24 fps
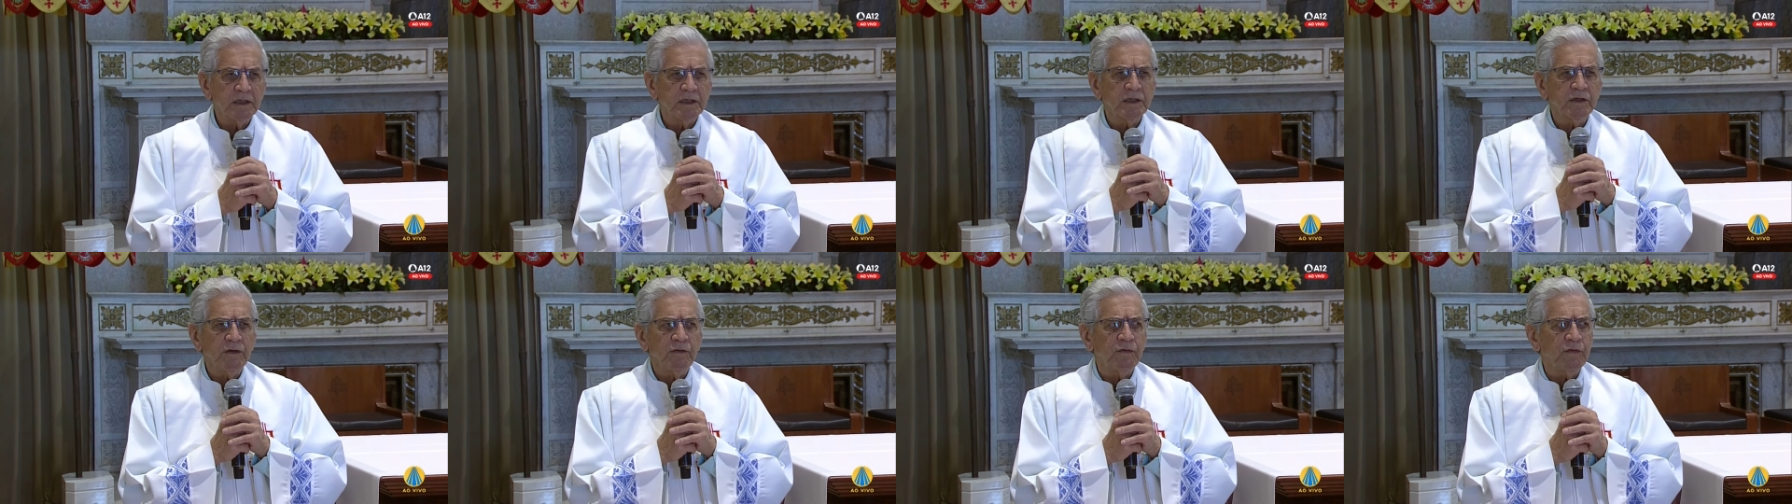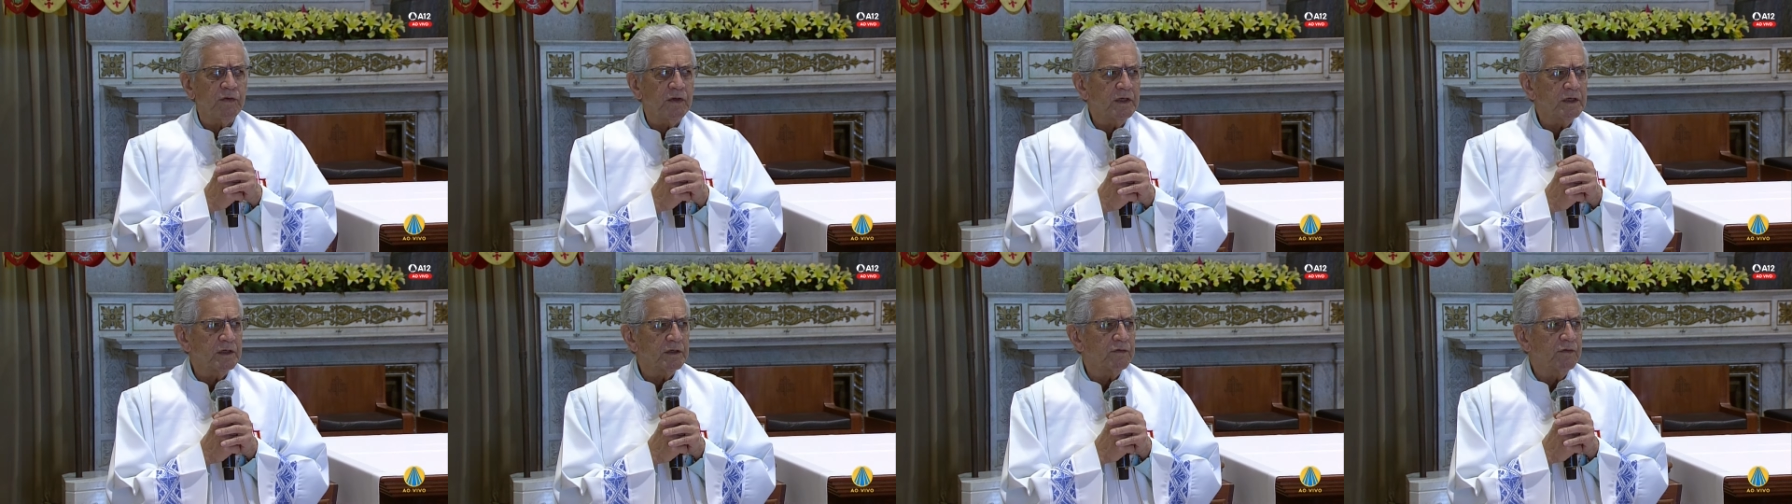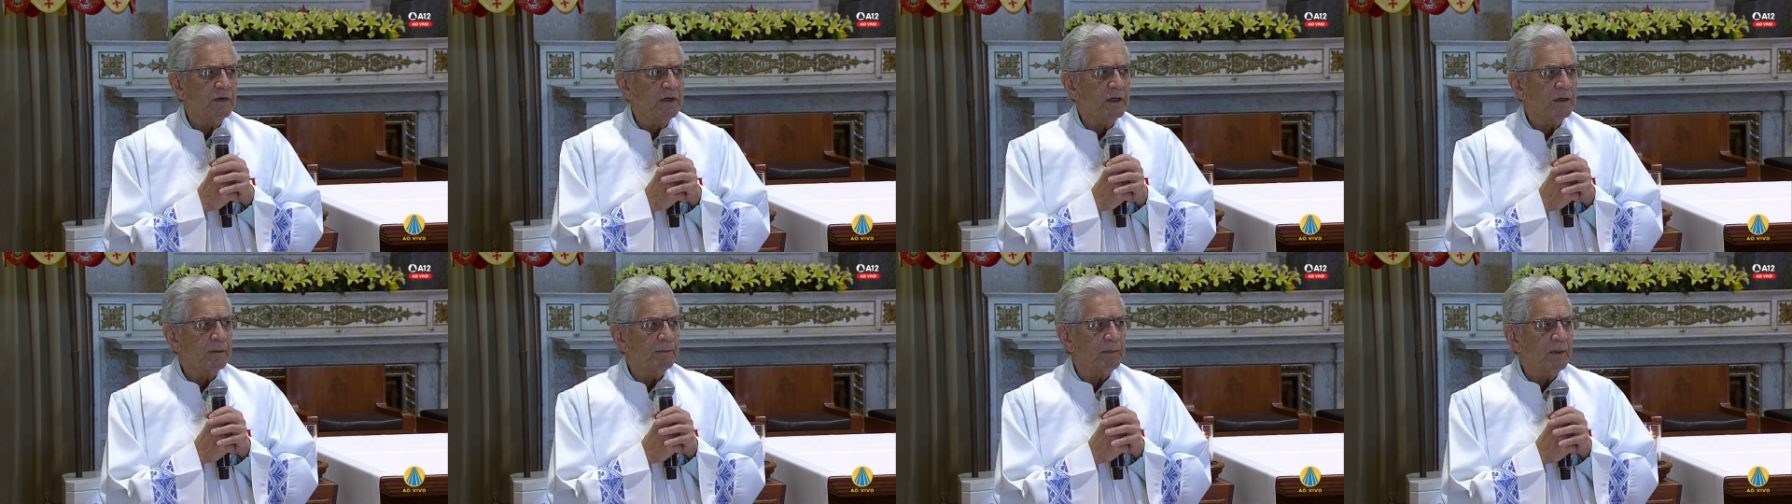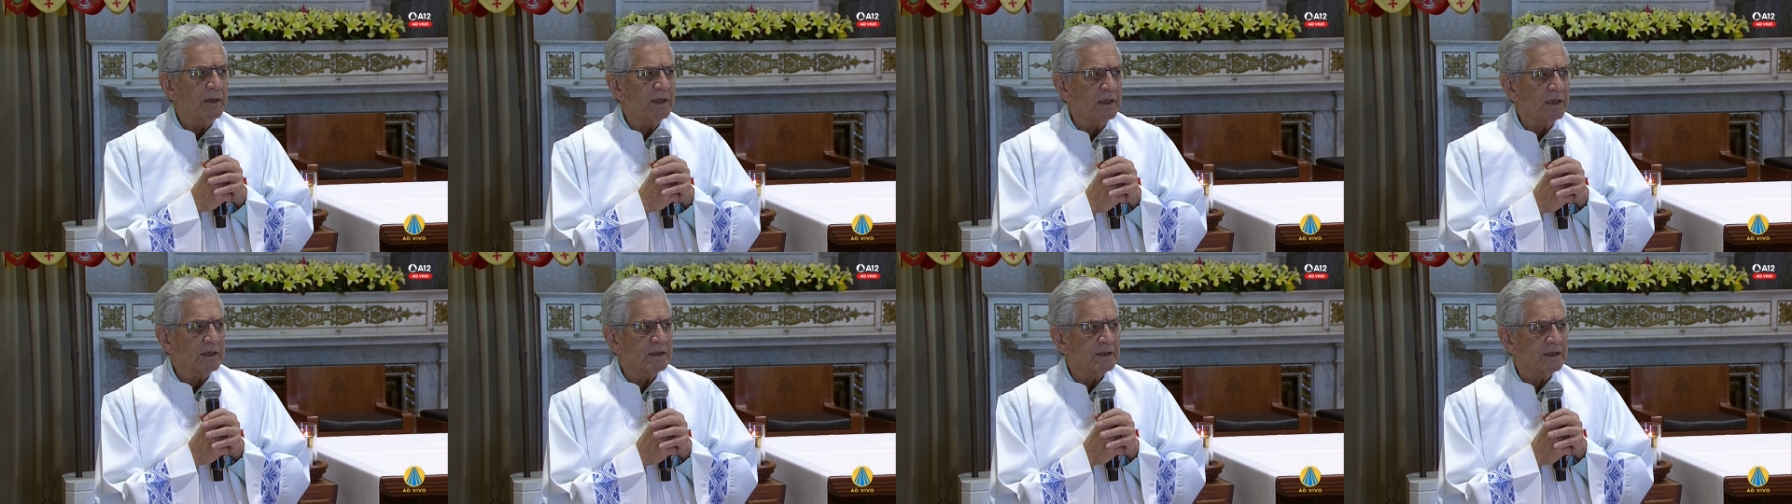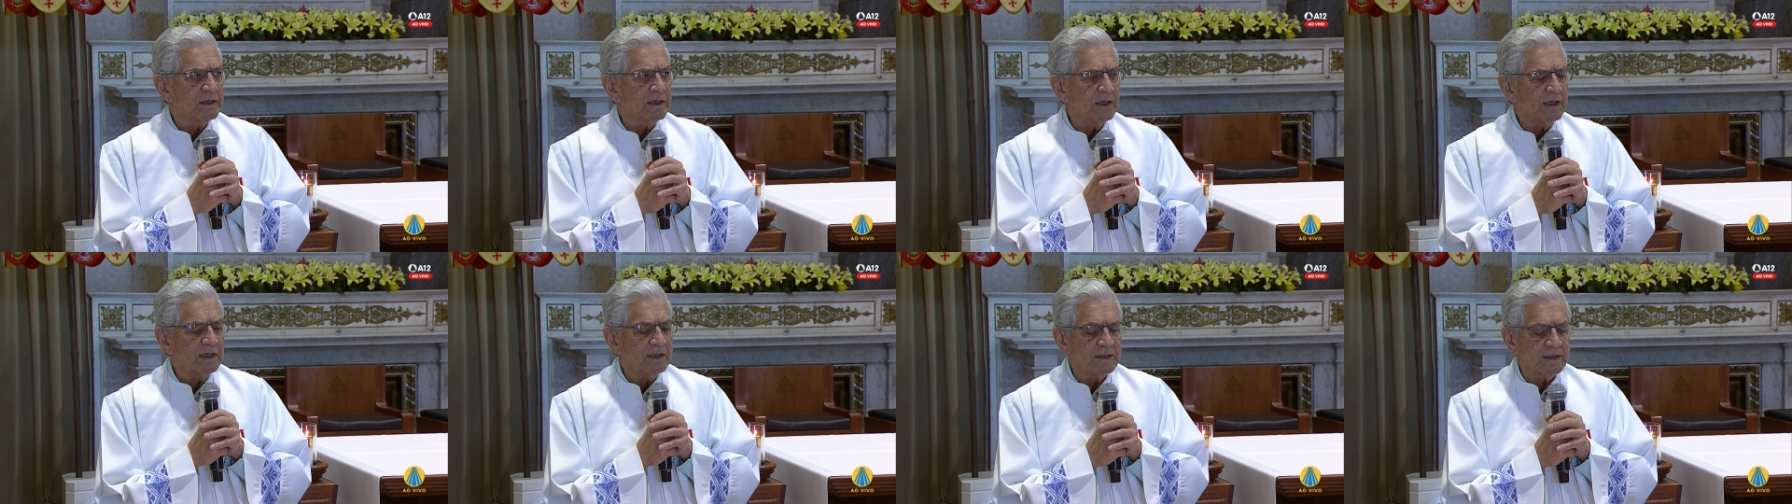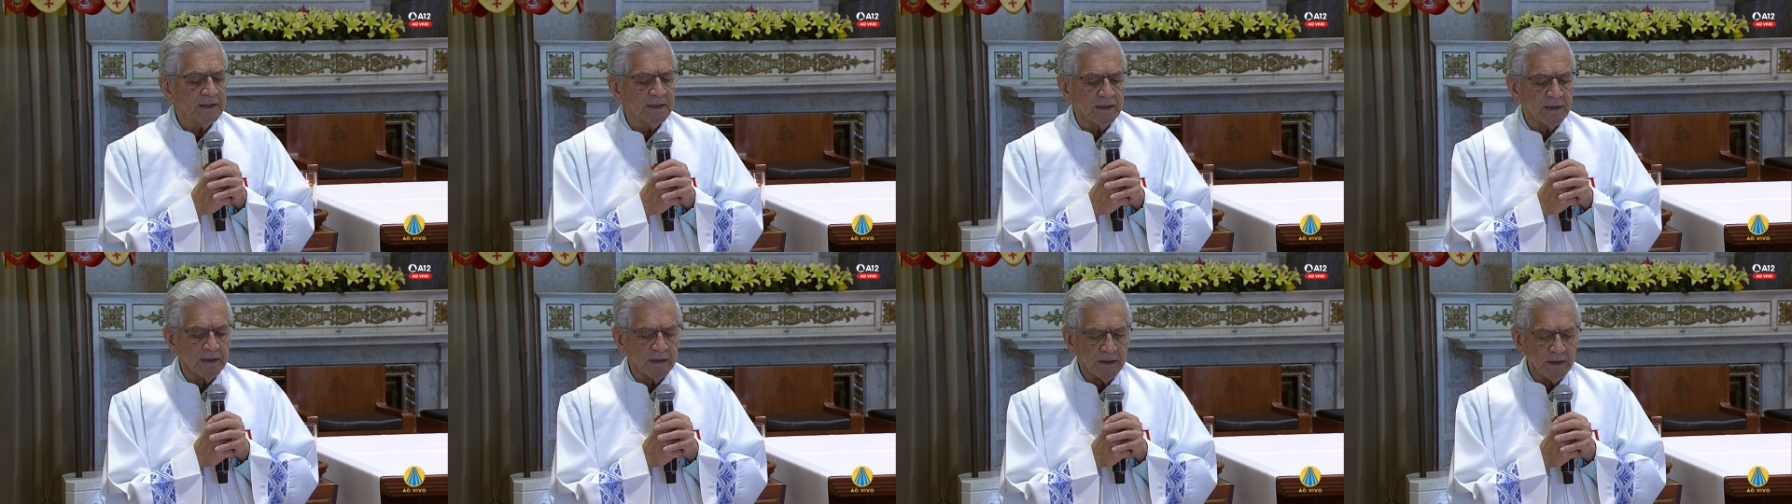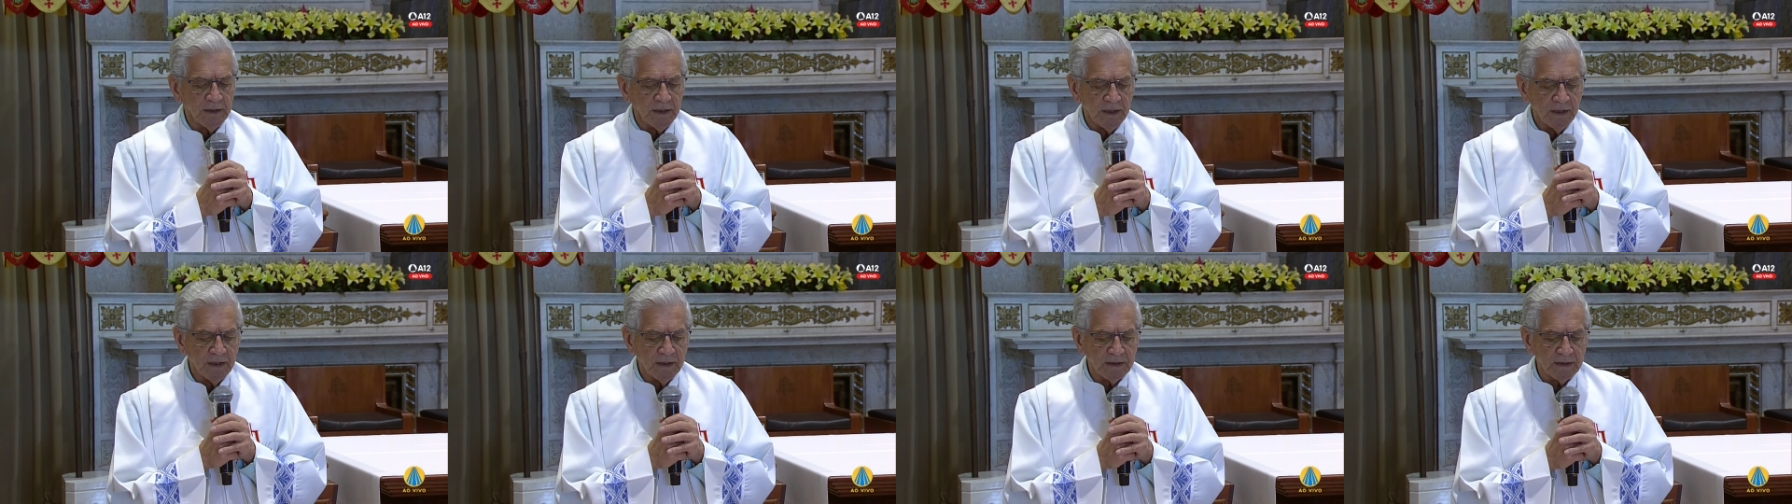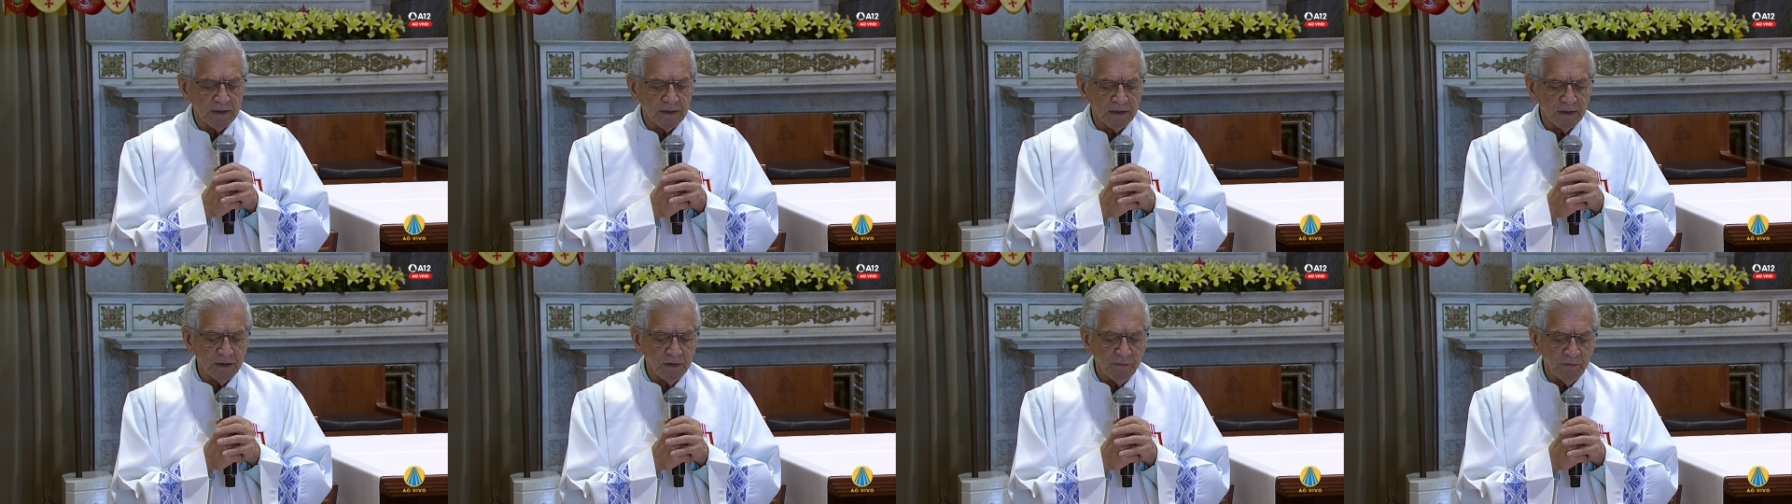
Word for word: se fez ver pelas três crianças